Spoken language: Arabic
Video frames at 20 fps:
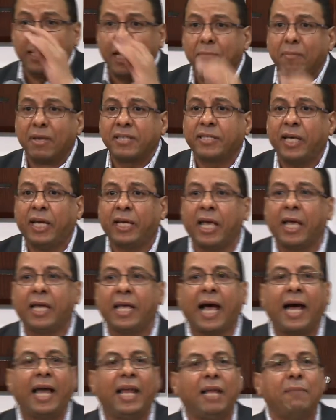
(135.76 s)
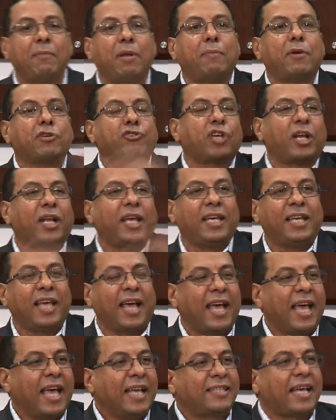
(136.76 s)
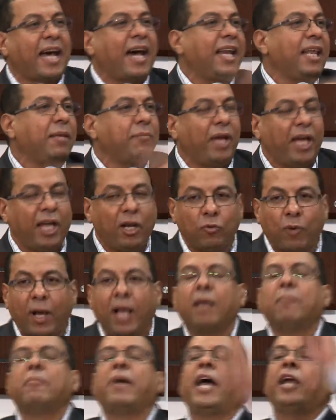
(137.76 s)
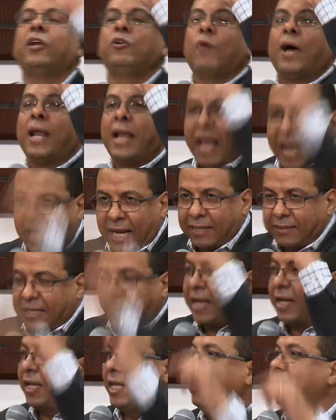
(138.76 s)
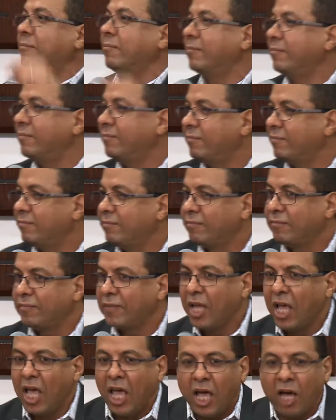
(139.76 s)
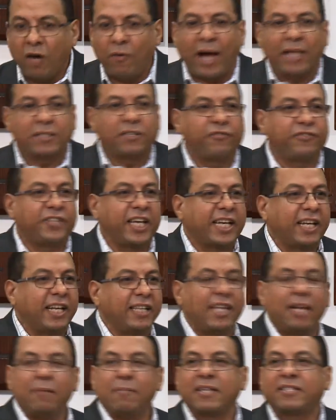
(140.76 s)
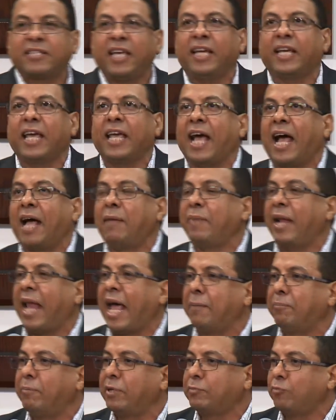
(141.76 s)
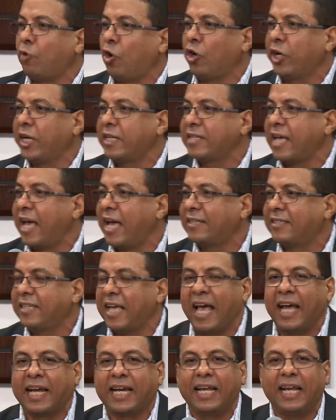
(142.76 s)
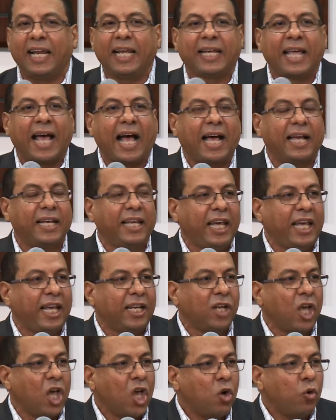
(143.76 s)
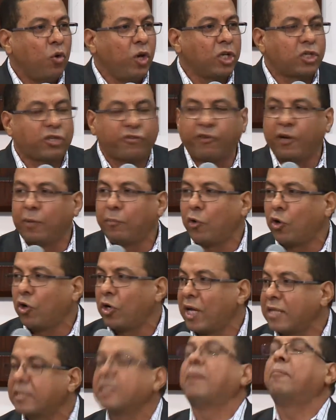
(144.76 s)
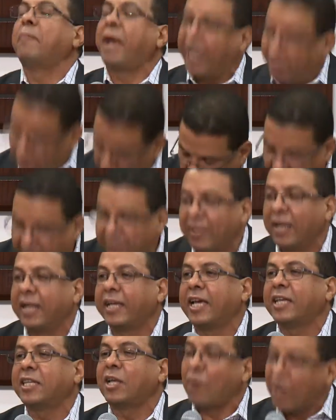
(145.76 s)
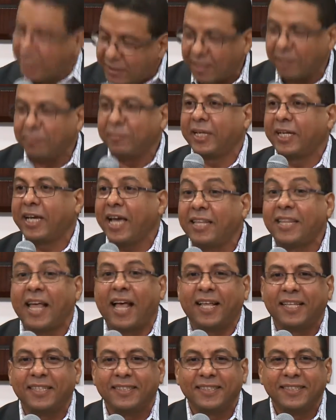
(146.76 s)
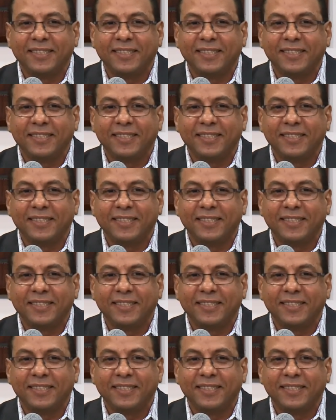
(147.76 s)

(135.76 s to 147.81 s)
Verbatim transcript: ان المسيح جه يعلم البشرية تعليم حلوة مع انه قال احلى تعليم اوعى تفتكر ان المسيح جاي عمل حبه معجزات ياكل الجعانين ويشفي البرص مع انه عمل كده واكتر من كده